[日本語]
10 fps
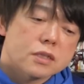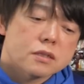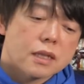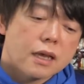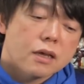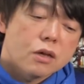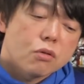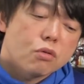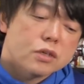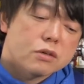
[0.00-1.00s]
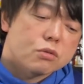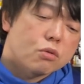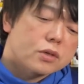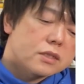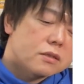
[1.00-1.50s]
日ね、大きく
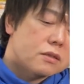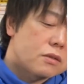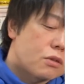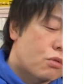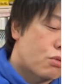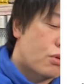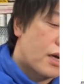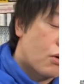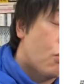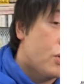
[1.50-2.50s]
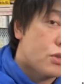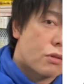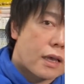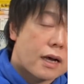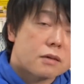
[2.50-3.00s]
動機づくってことが多い
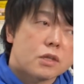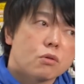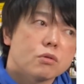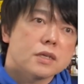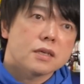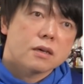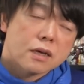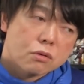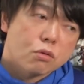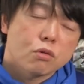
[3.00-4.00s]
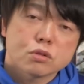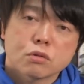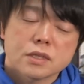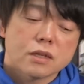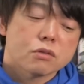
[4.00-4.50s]
ので、あくまで多い、あの、法
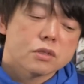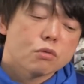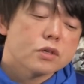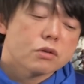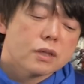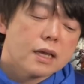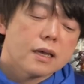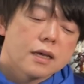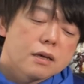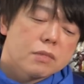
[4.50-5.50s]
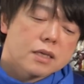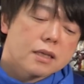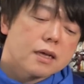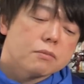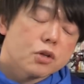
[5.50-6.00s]
則性として多いので、まあ、期
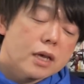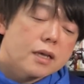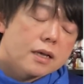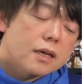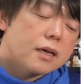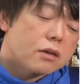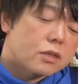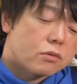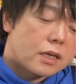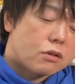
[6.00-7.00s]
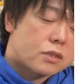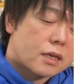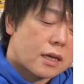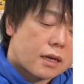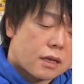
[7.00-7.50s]
待もね、えある程度できるん
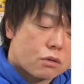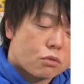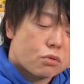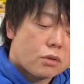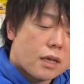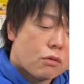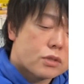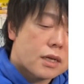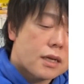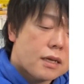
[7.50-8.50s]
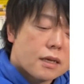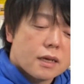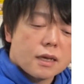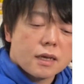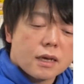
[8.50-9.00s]
じゃないかなということで、こちらがね、
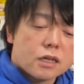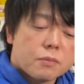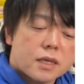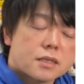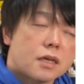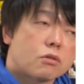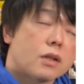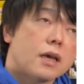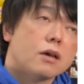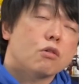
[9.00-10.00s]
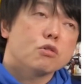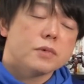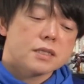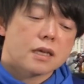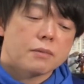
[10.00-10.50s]
えアルペンさんのね、
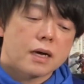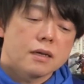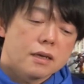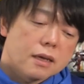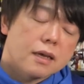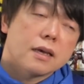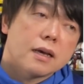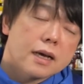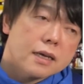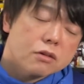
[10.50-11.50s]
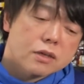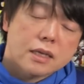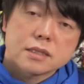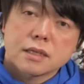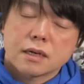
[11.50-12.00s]
ホームページに行けば、え IR
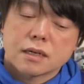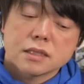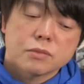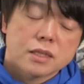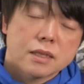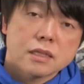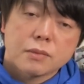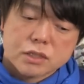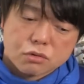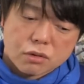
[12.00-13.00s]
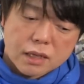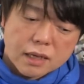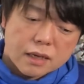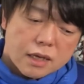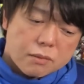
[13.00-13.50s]
決算が全部出てますの
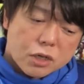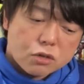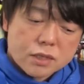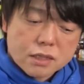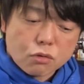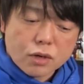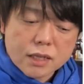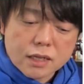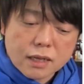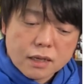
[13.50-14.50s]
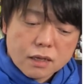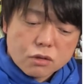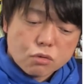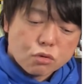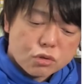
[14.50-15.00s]
で、まあ、詳しくはこの辺りね、
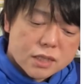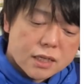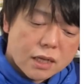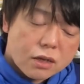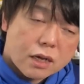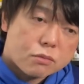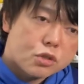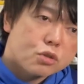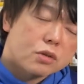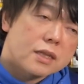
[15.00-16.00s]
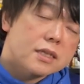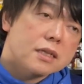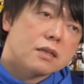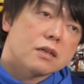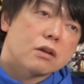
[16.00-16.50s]
と、この下にね、あの文章でな
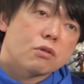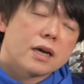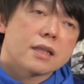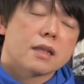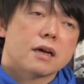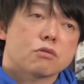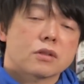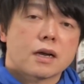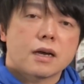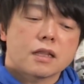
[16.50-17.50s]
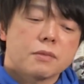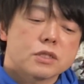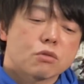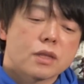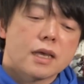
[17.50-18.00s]
ぜあの上がったかということが書かれてま
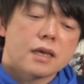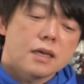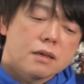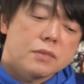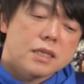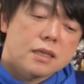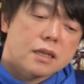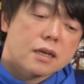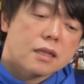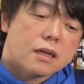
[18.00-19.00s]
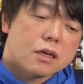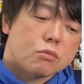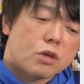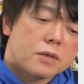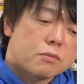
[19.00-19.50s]
すので、見ていただきたいな
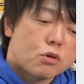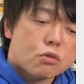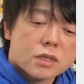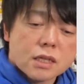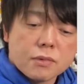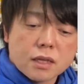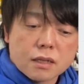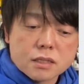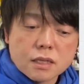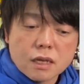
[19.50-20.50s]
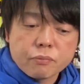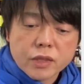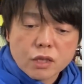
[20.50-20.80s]
と思います。僕の方で調べたらですね、